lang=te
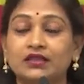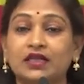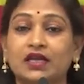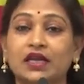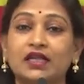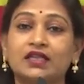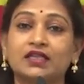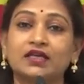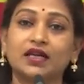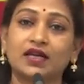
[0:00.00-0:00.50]

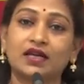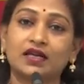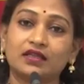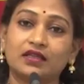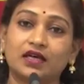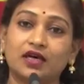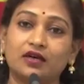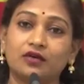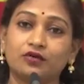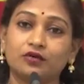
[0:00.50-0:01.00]
తన అధికార
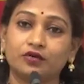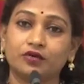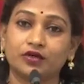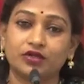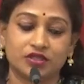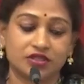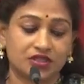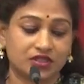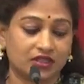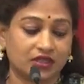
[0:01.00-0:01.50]
దాహం
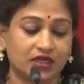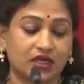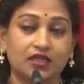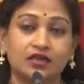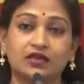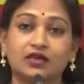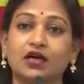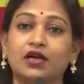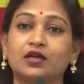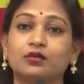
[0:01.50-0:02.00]
గురించి తన
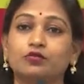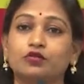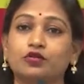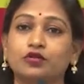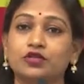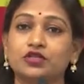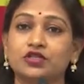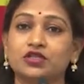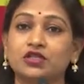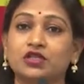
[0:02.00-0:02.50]
అధికారం
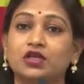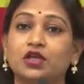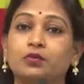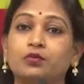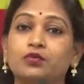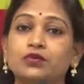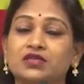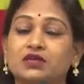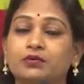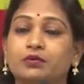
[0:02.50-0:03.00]
గురించి
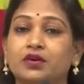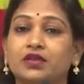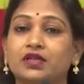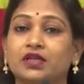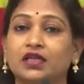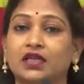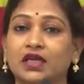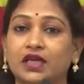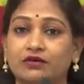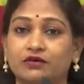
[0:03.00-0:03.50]
డబ్బు
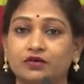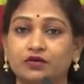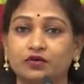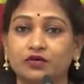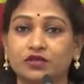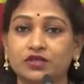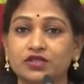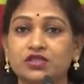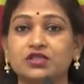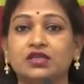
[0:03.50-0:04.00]
సంపాదన యావ
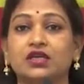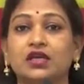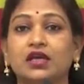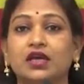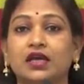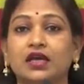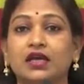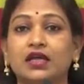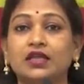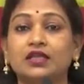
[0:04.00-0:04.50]
గురించి
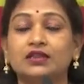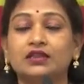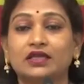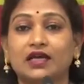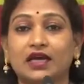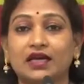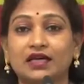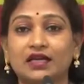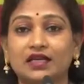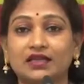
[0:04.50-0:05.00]

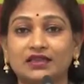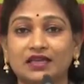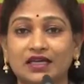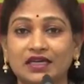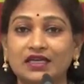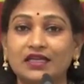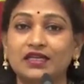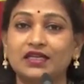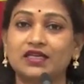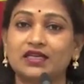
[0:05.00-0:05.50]
కన్న
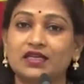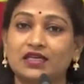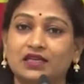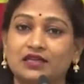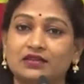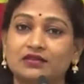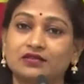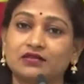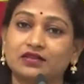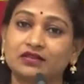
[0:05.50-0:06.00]
తల్లిని
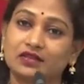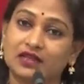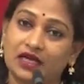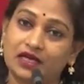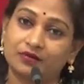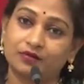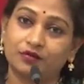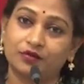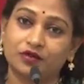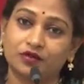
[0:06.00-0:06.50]

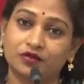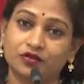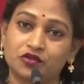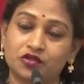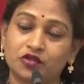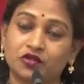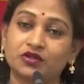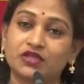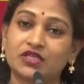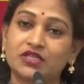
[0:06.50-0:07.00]

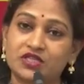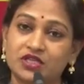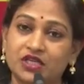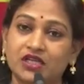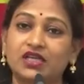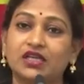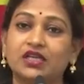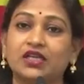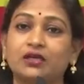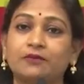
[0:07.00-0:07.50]
సొంత
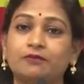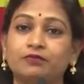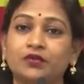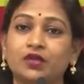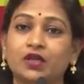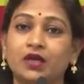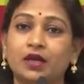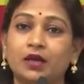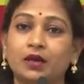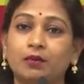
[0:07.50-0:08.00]
చెల్లిని
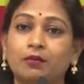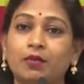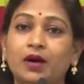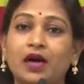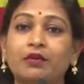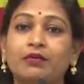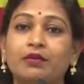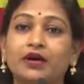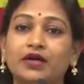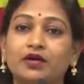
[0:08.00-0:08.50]

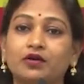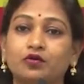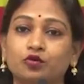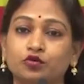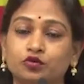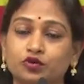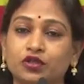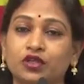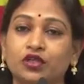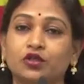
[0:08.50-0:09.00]
బాబాయ్
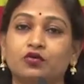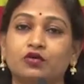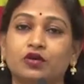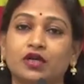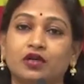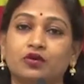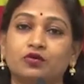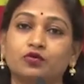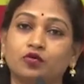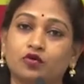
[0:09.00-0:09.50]
కూతుర్ని
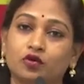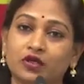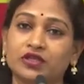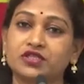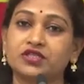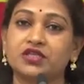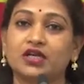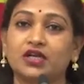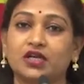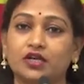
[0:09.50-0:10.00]
కూడా ఇంకొక
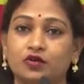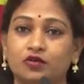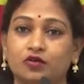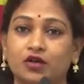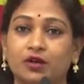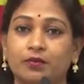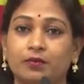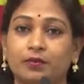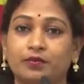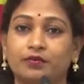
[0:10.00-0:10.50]
చెల్లిని
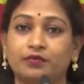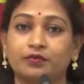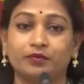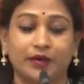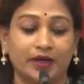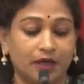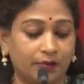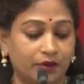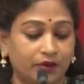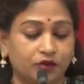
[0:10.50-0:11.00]
కూడా
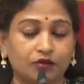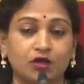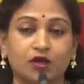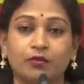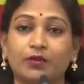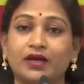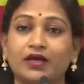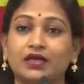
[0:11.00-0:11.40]
మెడబెట్టుకుని